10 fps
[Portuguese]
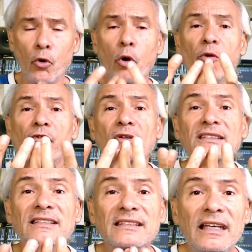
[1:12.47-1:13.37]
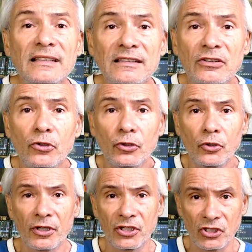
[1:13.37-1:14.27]
Como você se
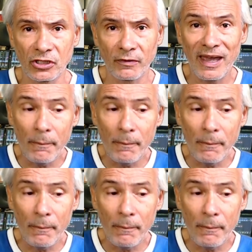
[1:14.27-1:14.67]
tornou cristão?